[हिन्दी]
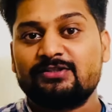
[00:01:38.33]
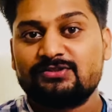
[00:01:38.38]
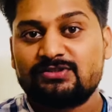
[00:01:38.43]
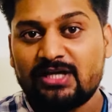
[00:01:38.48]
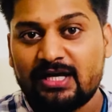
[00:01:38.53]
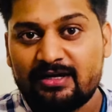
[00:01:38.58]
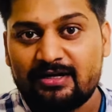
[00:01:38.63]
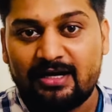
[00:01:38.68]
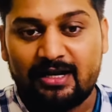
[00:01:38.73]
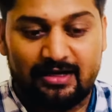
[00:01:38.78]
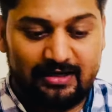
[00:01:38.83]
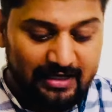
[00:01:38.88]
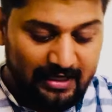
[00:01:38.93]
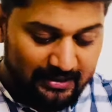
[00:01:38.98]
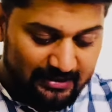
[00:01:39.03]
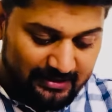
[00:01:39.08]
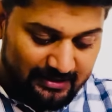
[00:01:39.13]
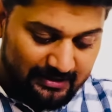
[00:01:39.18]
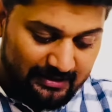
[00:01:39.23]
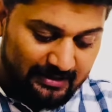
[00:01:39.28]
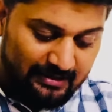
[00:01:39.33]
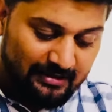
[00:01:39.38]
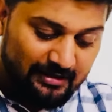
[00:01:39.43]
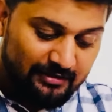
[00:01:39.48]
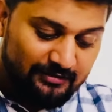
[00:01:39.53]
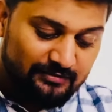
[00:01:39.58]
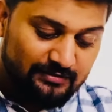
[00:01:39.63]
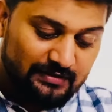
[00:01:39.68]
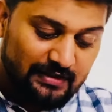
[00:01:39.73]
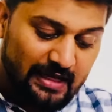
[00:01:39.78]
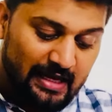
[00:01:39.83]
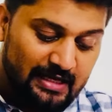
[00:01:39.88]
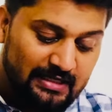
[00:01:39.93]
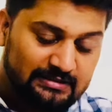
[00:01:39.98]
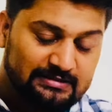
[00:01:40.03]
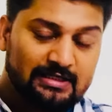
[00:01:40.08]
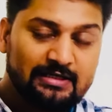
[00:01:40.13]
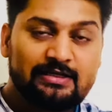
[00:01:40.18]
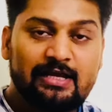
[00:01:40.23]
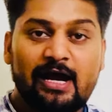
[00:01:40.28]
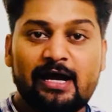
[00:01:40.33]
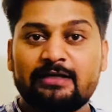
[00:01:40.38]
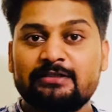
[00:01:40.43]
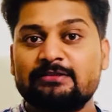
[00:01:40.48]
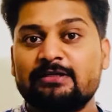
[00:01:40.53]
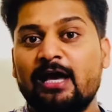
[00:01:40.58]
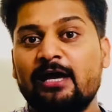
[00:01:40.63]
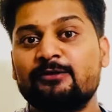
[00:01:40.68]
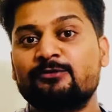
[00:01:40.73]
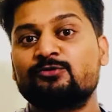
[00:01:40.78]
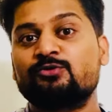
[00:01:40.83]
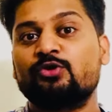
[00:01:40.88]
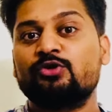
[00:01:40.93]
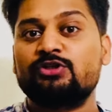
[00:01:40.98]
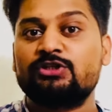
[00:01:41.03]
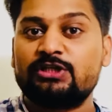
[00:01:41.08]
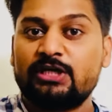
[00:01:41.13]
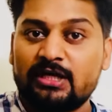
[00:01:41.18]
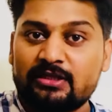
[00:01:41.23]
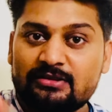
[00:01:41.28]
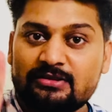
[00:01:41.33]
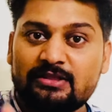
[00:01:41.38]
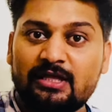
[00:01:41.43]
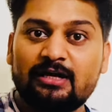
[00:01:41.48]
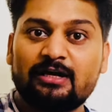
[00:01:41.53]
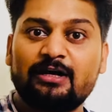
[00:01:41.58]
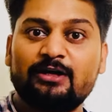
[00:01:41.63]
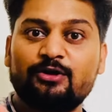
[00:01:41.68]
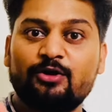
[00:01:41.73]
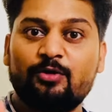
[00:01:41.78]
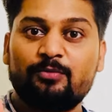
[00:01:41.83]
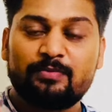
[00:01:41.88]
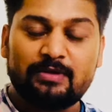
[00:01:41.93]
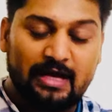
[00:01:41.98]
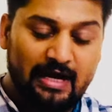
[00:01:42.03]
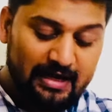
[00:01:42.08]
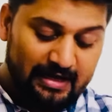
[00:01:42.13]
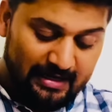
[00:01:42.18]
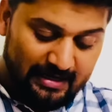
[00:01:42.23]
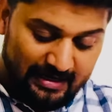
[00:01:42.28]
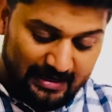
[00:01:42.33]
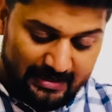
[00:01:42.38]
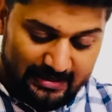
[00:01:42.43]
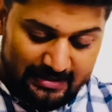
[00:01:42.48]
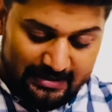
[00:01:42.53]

जनरल कैटेगरी तेईस हजार सात सौ छिहत्तर कट ऑफ गया है